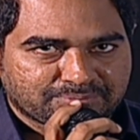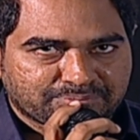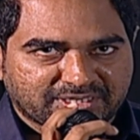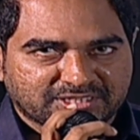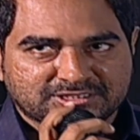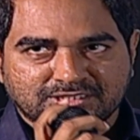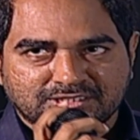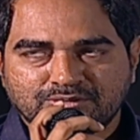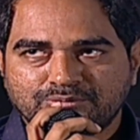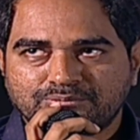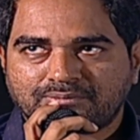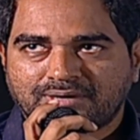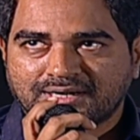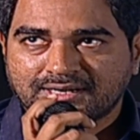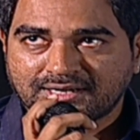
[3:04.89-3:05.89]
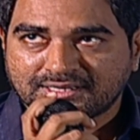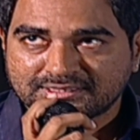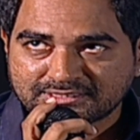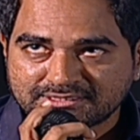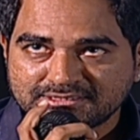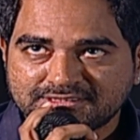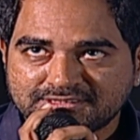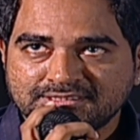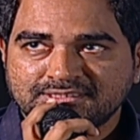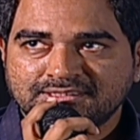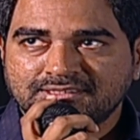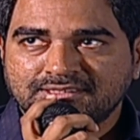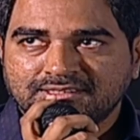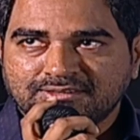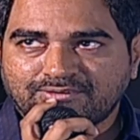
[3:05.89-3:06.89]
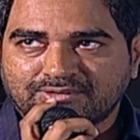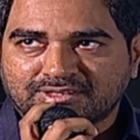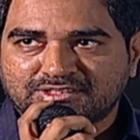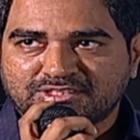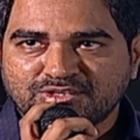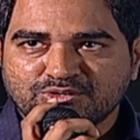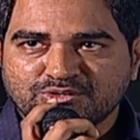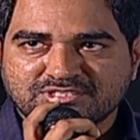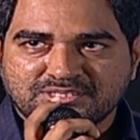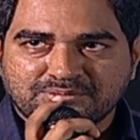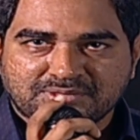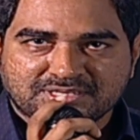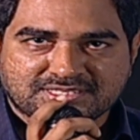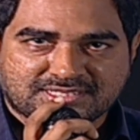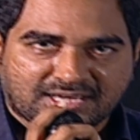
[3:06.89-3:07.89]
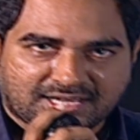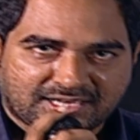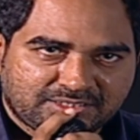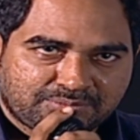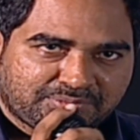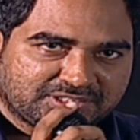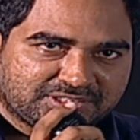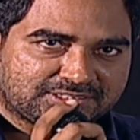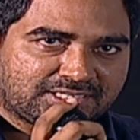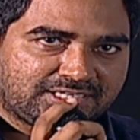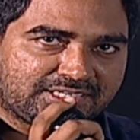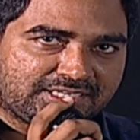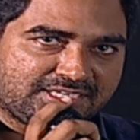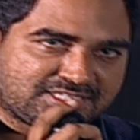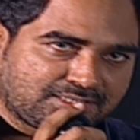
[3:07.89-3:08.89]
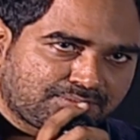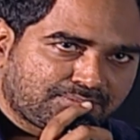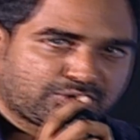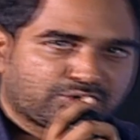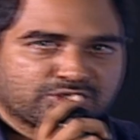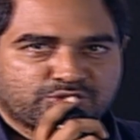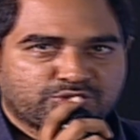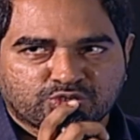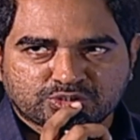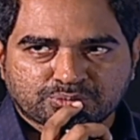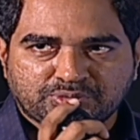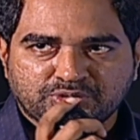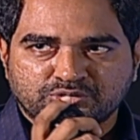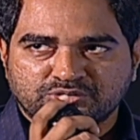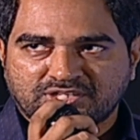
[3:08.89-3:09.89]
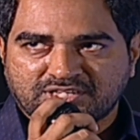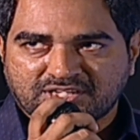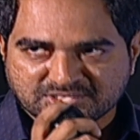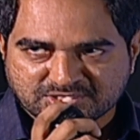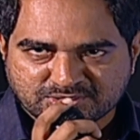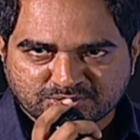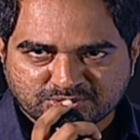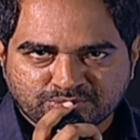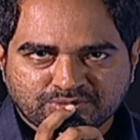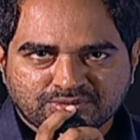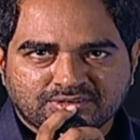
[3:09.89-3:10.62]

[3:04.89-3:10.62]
ప్రేక్షకులు బాగా ఆదరించి ఒక తెలుగు సినిమా స్థాయిని పెంచడానికి ఈ సినిమా కూడా దోహదపడుతుందని ఆశిస్తూ